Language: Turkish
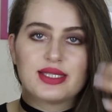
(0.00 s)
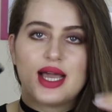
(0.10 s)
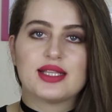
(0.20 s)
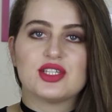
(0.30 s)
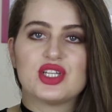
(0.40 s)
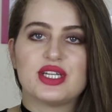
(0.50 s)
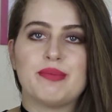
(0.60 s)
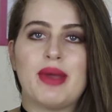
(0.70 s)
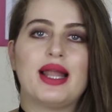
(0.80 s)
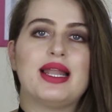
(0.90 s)
sadece
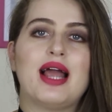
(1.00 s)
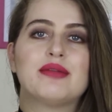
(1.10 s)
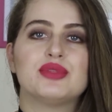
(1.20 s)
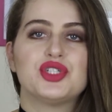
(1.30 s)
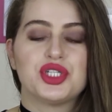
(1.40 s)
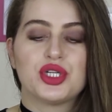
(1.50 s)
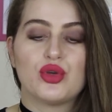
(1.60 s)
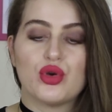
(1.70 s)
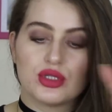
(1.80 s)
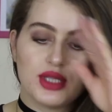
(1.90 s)
rimellenmiş
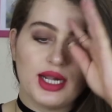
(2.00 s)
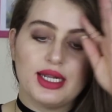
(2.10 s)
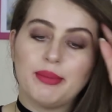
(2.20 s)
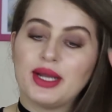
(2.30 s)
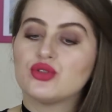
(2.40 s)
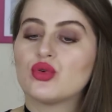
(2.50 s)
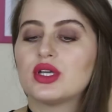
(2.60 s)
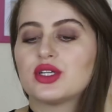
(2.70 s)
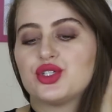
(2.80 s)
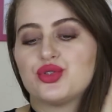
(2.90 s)
gözlerle ben
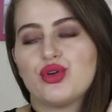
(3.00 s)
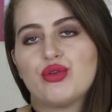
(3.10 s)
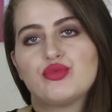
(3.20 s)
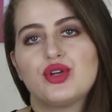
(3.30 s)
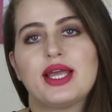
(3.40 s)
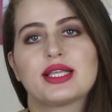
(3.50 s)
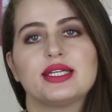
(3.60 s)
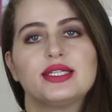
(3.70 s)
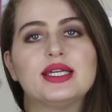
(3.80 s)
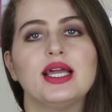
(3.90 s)
çok yakıştırıyorum bu
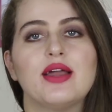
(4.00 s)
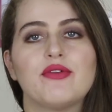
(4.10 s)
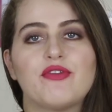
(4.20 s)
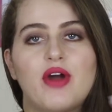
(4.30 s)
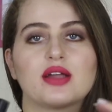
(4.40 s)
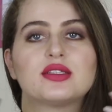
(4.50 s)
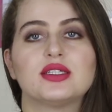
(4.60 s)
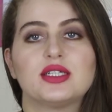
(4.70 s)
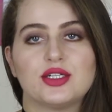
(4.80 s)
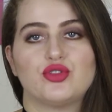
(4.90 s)
renkleri
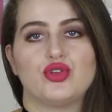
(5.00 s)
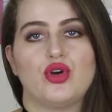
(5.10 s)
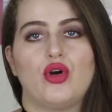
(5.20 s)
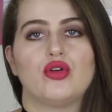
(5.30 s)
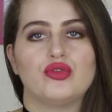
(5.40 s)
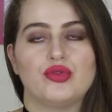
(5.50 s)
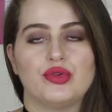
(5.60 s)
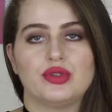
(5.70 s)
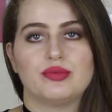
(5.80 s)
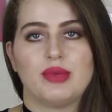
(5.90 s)
farklılık katıyor e,
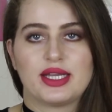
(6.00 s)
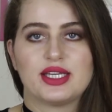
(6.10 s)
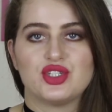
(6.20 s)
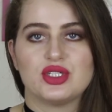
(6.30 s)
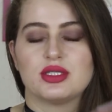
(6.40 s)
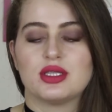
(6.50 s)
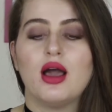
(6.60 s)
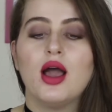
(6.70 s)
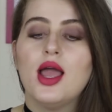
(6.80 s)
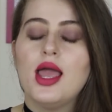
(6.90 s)

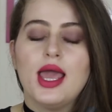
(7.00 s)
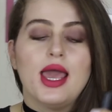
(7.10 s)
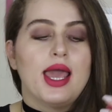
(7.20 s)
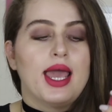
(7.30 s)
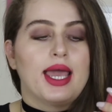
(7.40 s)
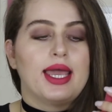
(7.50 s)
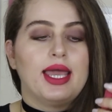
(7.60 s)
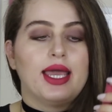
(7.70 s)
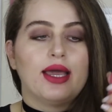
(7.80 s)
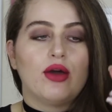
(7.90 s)
makyajınıza.
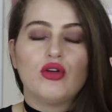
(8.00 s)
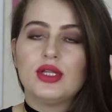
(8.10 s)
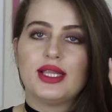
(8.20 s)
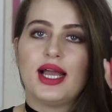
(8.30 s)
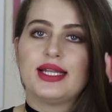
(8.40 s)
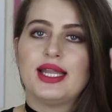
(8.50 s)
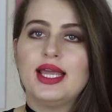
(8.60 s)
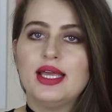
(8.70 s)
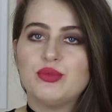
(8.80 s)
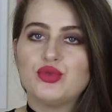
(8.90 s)
E, o nedenle
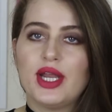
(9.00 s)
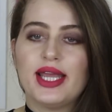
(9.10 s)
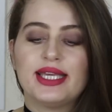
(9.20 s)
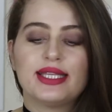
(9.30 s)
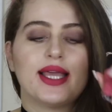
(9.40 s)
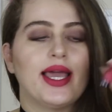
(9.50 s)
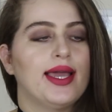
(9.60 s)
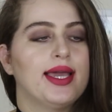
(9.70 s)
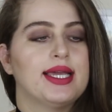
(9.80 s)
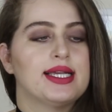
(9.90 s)
bu rengi de
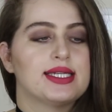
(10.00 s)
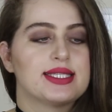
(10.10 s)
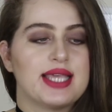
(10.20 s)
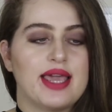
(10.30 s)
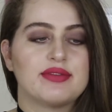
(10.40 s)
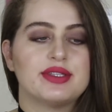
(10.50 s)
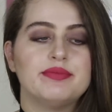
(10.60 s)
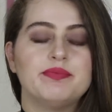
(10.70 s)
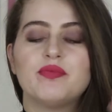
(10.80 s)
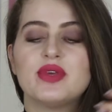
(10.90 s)

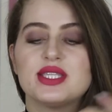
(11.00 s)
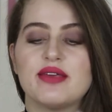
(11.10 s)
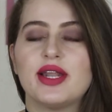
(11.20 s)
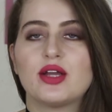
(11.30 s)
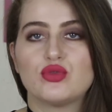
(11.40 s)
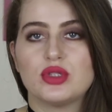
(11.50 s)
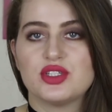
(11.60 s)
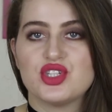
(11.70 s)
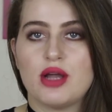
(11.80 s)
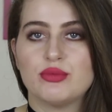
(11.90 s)
sevdim ve severek
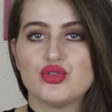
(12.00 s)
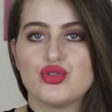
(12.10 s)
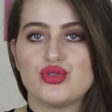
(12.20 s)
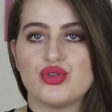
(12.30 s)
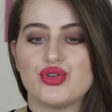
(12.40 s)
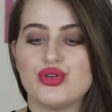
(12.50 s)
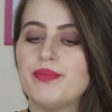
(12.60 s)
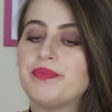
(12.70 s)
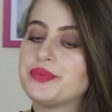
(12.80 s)
kullanacağımı düşünüyorum.